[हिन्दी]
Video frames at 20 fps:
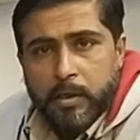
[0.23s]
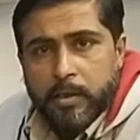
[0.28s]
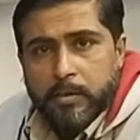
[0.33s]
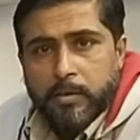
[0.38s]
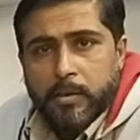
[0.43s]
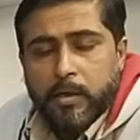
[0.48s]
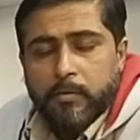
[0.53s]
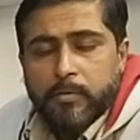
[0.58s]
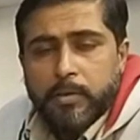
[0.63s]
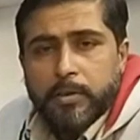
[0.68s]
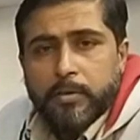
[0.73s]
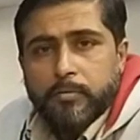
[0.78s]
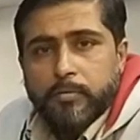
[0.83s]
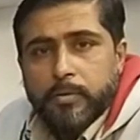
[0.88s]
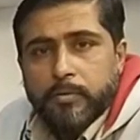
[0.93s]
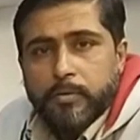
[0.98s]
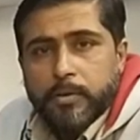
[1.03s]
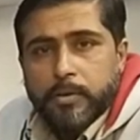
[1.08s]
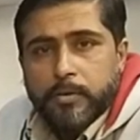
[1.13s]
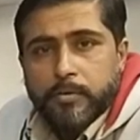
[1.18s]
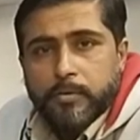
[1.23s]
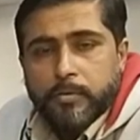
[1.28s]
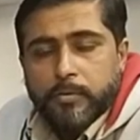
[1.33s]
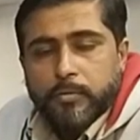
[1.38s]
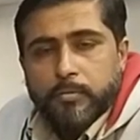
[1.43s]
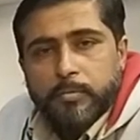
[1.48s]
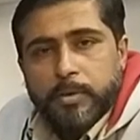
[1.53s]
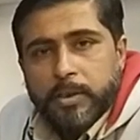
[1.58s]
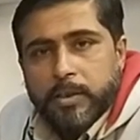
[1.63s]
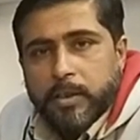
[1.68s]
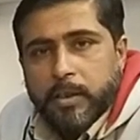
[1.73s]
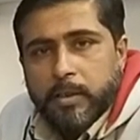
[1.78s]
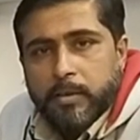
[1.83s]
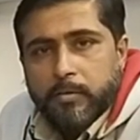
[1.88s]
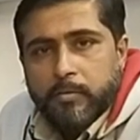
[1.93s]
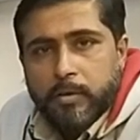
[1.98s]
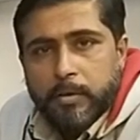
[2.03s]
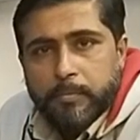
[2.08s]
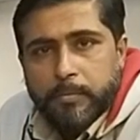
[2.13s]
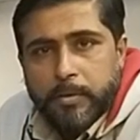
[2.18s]
अस्सलाम वालेकुम व्यूवर्स उम्मीद
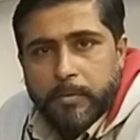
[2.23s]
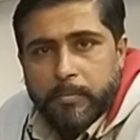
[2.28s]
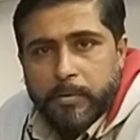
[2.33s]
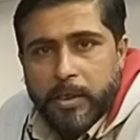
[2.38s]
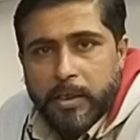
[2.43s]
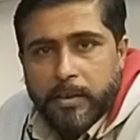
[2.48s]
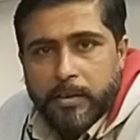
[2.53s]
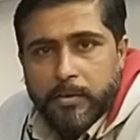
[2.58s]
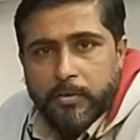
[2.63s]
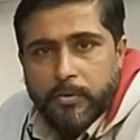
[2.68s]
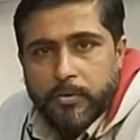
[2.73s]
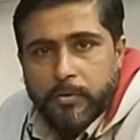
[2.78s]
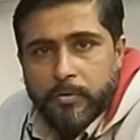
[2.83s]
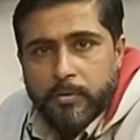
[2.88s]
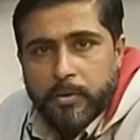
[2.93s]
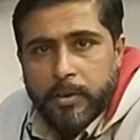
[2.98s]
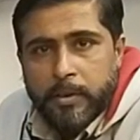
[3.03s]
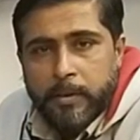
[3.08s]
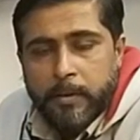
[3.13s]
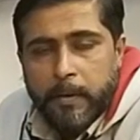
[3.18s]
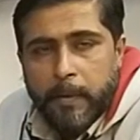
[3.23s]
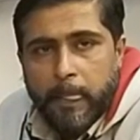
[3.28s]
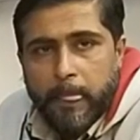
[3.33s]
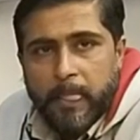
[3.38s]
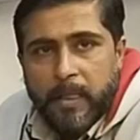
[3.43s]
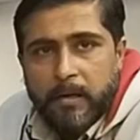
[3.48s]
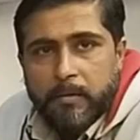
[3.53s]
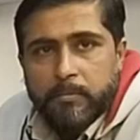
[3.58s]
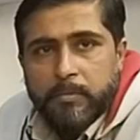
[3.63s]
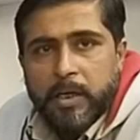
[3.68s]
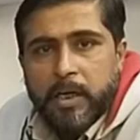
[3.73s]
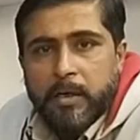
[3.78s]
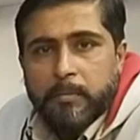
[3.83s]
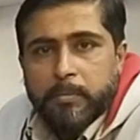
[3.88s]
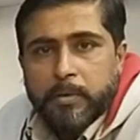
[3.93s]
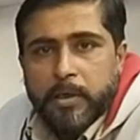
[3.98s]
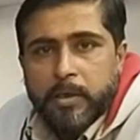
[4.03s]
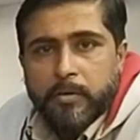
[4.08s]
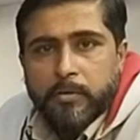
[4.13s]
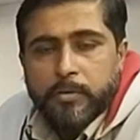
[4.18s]
करता हूँ आप सब खैरियत से होंगे मैं
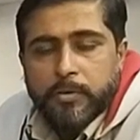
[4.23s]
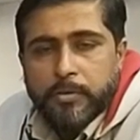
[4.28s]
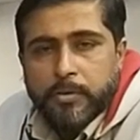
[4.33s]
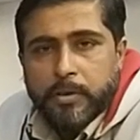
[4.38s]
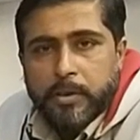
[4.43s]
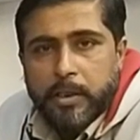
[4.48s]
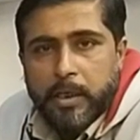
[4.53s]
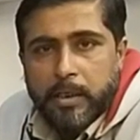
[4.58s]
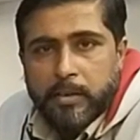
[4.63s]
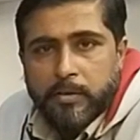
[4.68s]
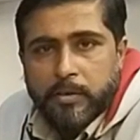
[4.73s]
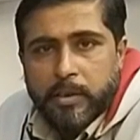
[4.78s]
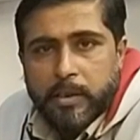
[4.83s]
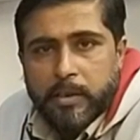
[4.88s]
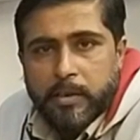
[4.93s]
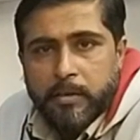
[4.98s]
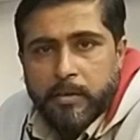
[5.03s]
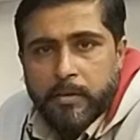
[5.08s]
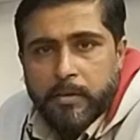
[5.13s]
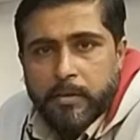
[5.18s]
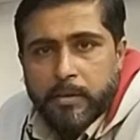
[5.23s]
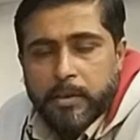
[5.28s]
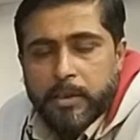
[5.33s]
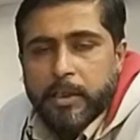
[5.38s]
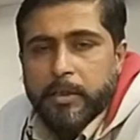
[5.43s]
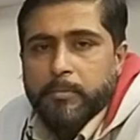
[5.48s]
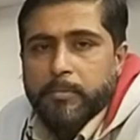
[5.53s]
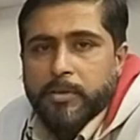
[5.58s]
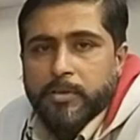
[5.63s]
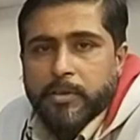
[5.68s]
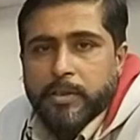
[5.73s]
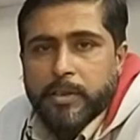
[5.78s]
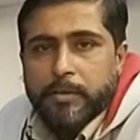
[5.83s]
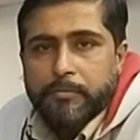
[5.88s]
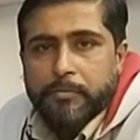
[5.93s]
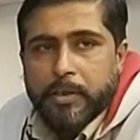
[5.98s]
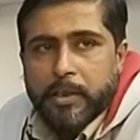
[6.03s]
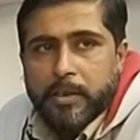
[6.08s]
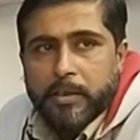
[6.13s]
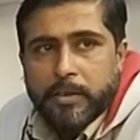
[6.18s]
आपका होस्ट अयास खान गेमर
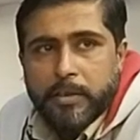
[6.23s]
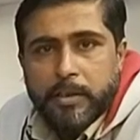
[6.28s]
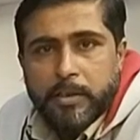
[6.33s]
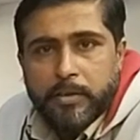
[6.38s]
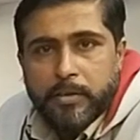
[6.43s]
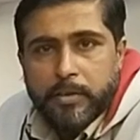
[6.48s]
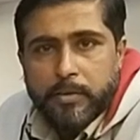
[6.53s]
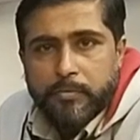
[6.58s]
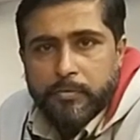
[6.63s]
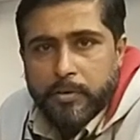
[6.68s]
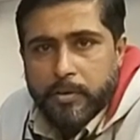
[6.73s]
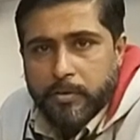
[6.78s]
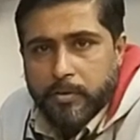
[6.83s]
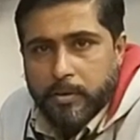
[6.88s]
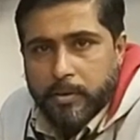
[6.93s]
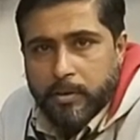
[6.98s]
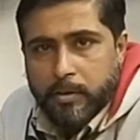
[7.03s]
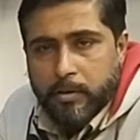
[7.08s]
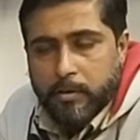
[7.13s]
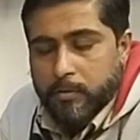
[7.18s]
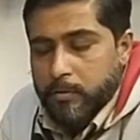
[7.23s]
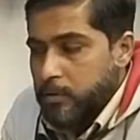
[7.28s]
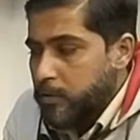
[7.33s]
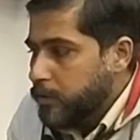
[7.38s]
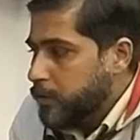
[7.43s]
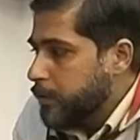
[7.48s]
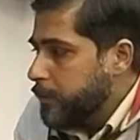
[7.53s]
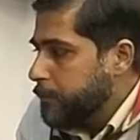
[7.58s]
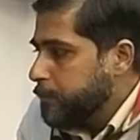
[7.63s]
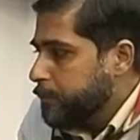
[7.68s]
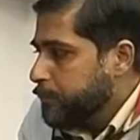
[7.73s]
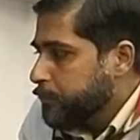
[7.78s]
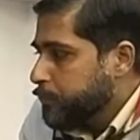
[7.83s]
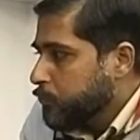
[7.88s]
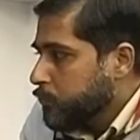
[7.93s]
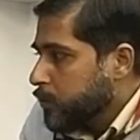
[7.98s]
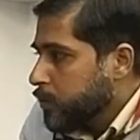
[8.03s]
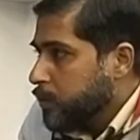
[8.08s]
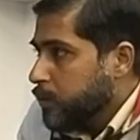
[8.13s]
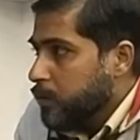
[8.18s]
स्केप टैक डी एच ए फेस सिक्स लाहौर से
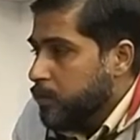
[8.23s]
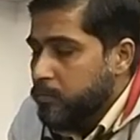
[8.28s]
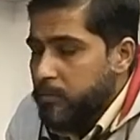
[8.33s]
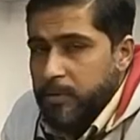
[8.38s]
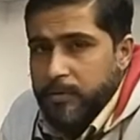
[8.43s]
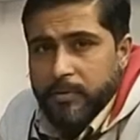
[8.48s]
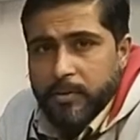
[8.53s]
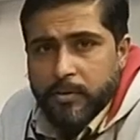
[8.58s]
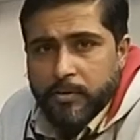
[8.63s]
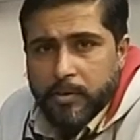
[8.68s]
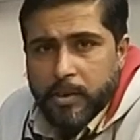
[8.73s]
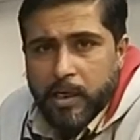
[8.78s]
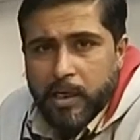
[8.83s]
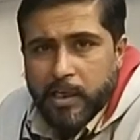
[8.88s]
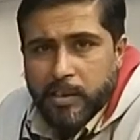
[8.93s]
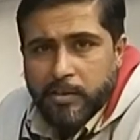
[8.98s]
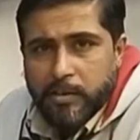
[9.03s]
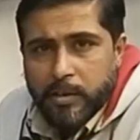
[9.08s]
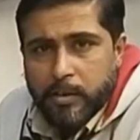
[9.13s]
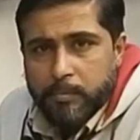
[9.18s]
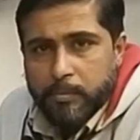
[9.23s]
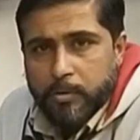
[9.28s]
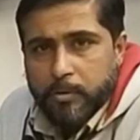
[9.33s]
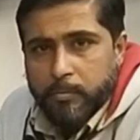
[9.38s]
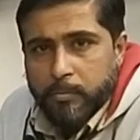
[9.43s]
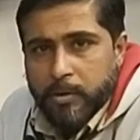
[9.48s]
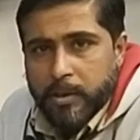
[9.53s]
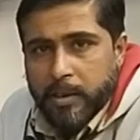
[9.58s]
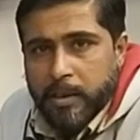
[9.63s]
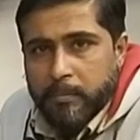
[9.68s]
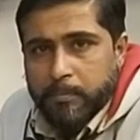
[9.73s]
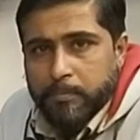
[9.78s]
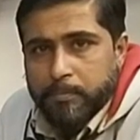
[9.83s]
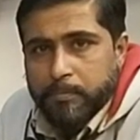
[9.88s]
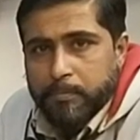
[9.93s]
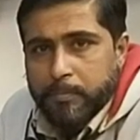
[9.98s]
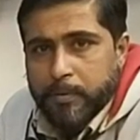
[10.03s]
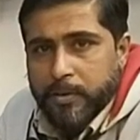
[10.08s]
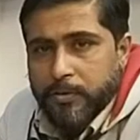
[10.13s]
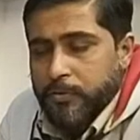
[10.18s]
व्यूवर्स आज का प्रोमो है
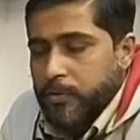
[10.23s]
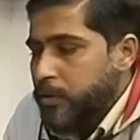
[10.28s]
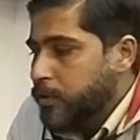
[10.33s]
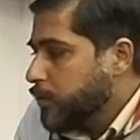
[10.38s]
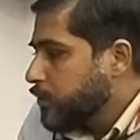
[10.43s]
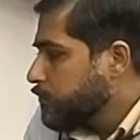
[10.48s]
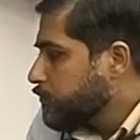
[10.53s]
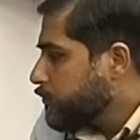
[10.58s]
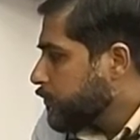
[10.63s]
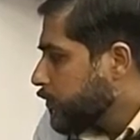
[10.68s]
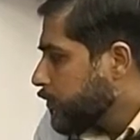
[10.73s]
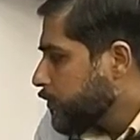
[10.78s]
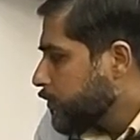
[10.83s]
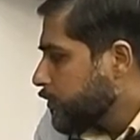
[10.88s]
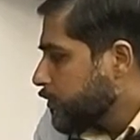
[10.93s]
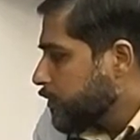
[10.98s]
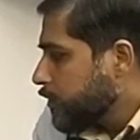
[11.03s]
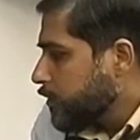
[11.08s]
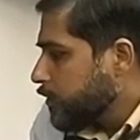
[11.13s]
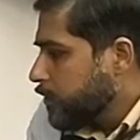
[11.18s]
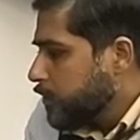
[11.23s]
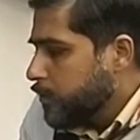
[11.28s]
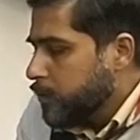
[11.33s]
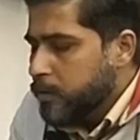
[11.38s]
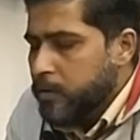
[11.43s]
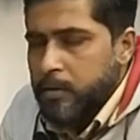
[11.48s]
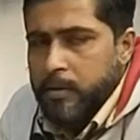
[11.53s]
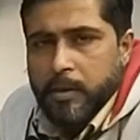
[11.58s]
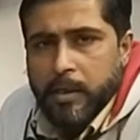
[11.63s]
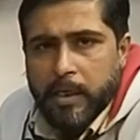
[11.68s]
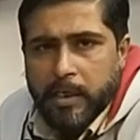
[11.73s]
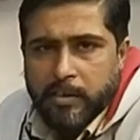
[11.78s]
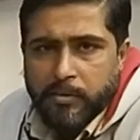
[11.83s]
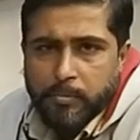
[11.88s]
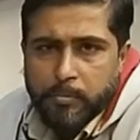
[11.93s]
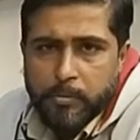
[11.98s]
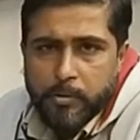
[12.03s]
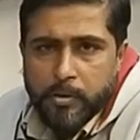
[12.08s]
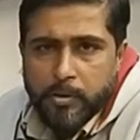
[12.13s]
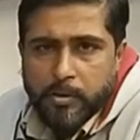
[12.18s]
प्ले स्टेशन फोर
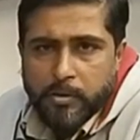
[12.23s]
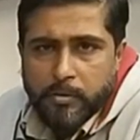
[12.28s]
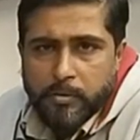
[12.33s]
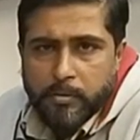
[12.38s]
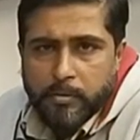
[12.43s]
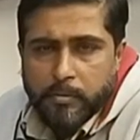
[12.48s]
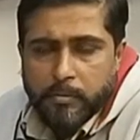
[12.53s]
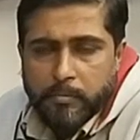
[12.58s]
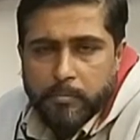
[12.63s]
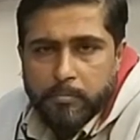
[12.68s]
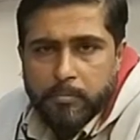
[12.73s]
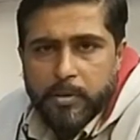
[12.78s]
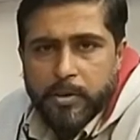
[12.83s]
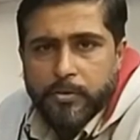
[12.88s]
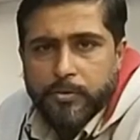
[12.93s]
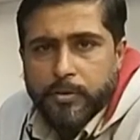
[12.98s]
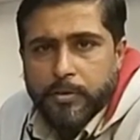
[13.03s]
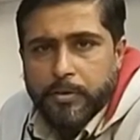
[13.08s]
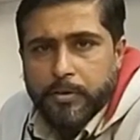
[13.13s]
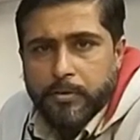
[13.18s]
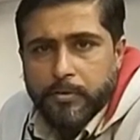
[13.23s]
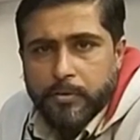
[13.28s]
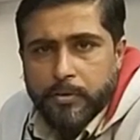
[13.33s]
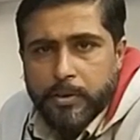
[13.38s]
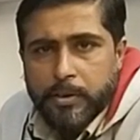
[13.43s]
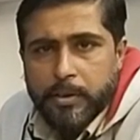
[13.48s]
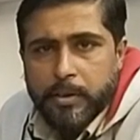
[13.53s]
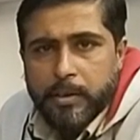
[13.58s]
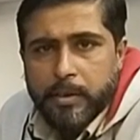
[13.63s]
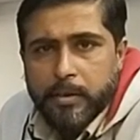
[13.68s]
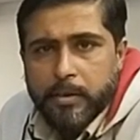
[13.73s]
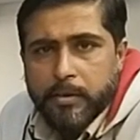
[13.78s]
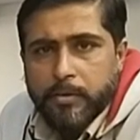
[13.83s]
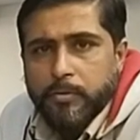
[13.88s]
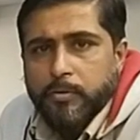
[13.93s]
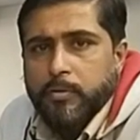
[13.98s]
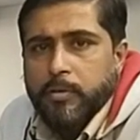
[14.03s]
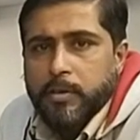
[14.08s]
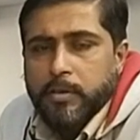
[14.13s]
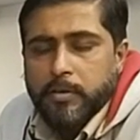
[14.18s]
एक्सबॉक्स प्ले स्टेशन थ्री के
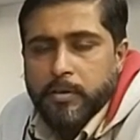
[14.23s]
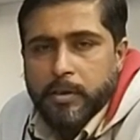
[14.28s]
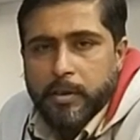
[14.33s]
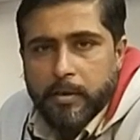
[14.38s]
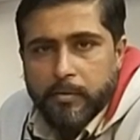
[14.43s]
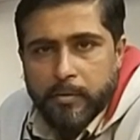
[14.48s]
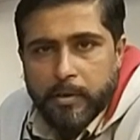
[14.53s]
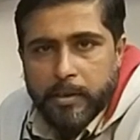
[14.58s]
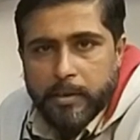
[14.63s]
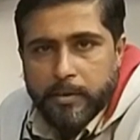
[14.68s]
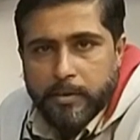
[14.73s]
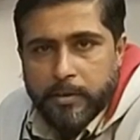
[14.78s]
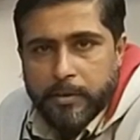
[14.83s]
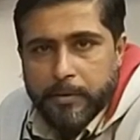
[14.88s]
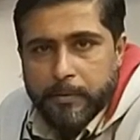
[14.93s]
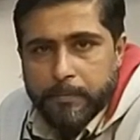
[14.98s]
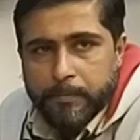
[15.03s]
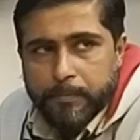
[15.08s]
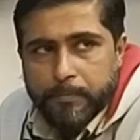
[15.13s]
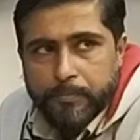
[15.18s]
कंट्रोलर्स के हवाले से